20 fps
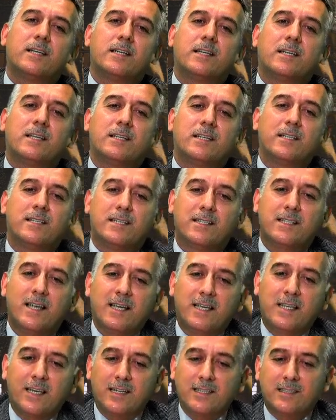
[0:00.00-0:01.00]
e,
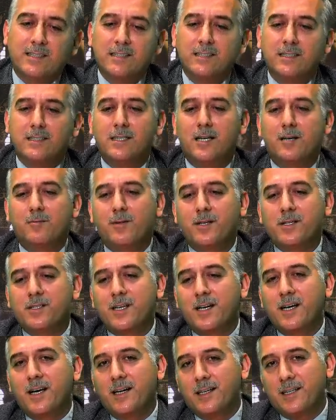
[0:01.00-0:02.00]
zekatı namaza
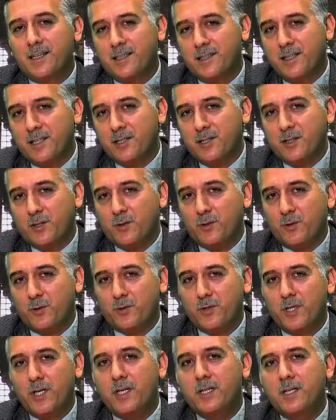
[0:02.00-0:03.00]
arkadaş kılıyor.
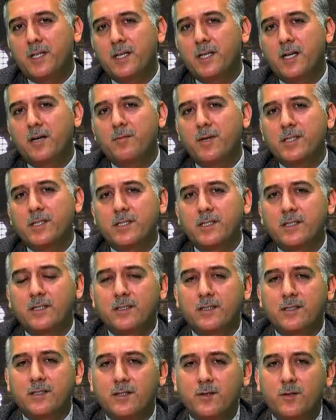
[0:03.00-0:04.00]
Nerede namaz
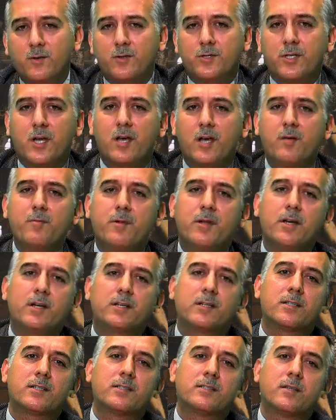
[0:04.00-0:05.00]
kılınız diyorsa hemen
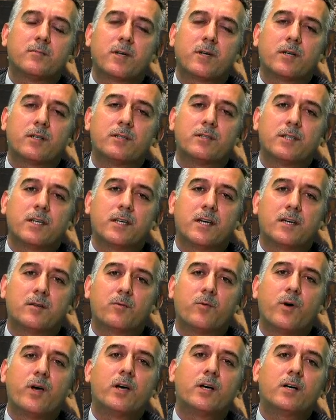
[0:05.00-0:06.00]
arkasından bakın zekat.
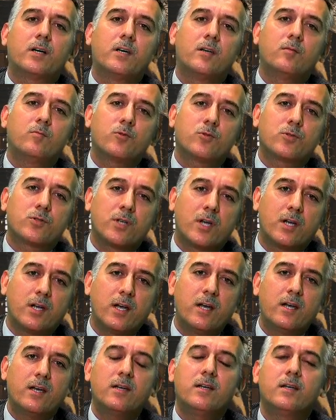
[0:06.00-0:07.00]
Ve akimus
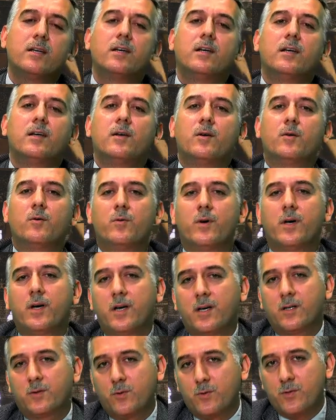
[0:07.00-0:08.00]
salah ve
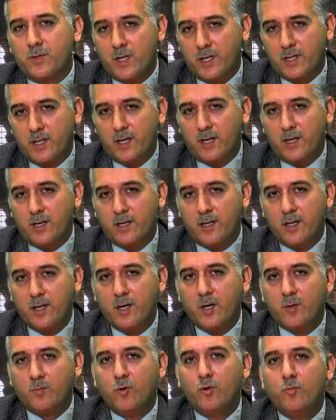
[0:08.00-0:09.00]
atuz zeka.
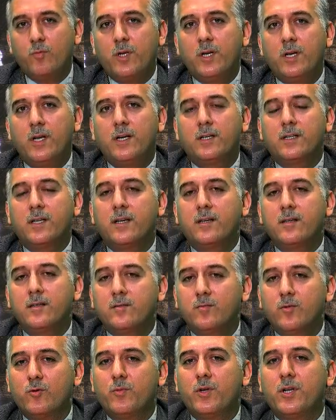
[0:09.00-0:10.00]
Müminlerden,
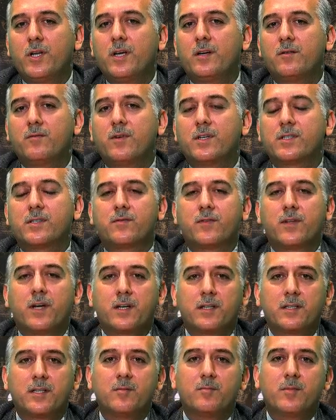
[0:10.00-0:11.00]
müminlerin
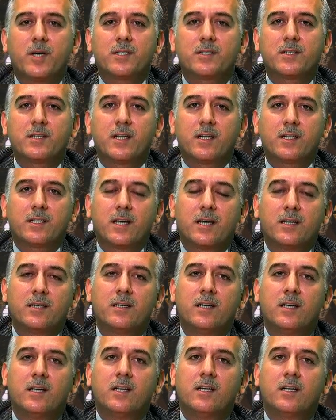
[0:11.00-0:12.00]
vasıflarından bahsederken
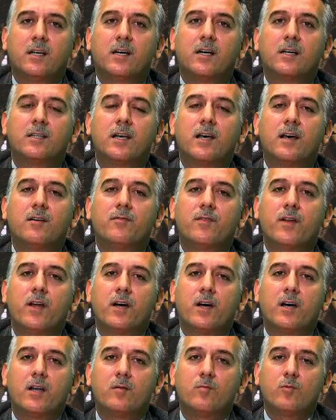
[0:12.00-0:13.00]
قَدْ
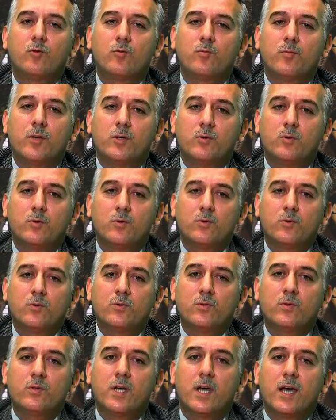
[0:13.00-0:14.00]
أَفْلَحَ الْمُؤْمِنُونَ
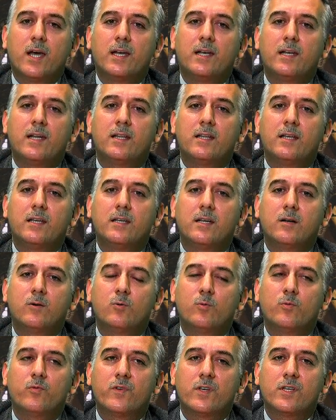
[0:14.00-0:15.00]
اَلَّذ۪ينَ
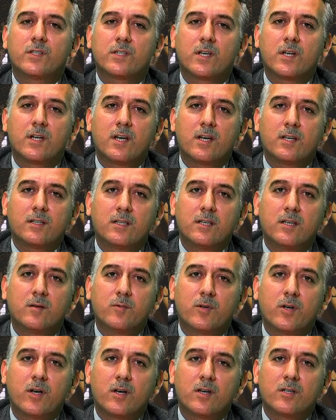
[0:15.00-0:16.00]
هُمْ ف۪ي صَلَاتِهِمْ
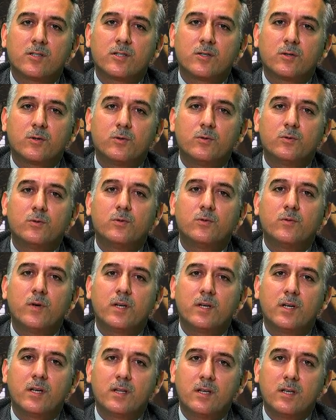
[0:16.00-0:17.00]
خَاشِعُونَ
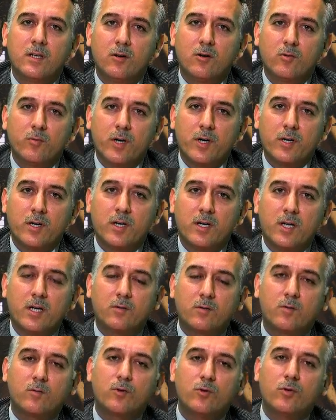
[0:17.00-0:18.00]
وَالَّذ۪ينَ هُمْ عَنِ
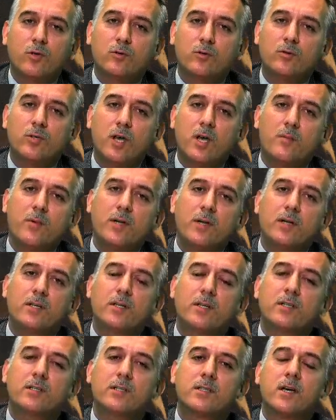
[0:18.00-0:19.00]
اللّٰهُ مُورِدُونَ Hemen
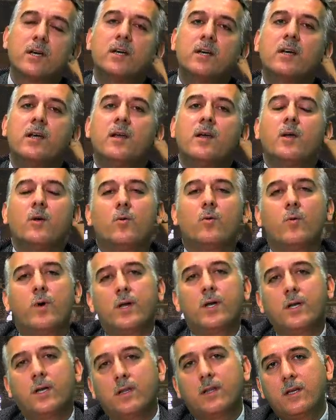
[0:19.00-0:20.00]
arkasına
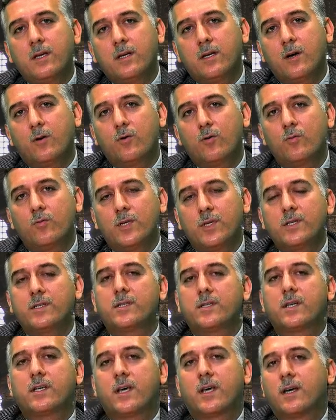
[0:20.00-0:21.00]
وَالَّذ۪ينَ هُمْ
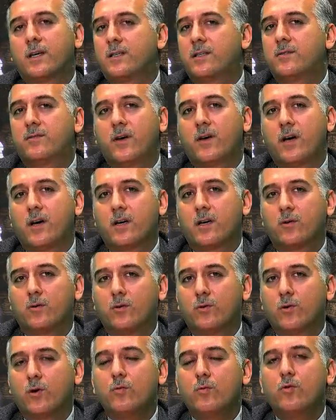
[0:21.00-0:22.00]
لِلزَّكَاتِ
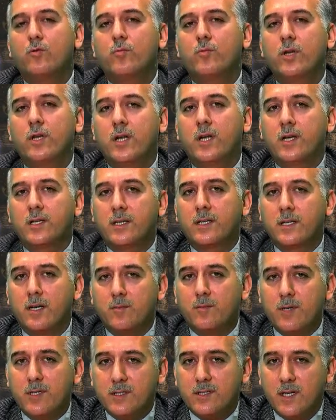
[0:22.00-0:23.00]
فَاِلُونَ O müminler ki
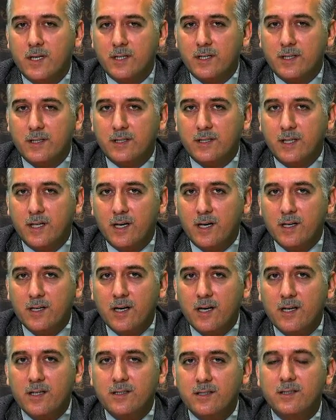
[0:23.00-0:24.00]
namazlarını
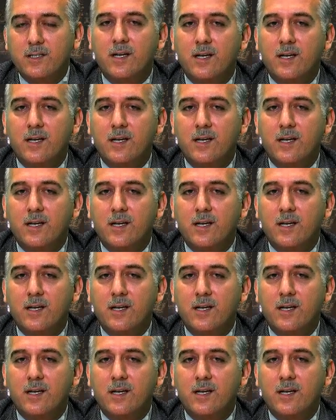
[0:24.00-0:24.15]
kılarlar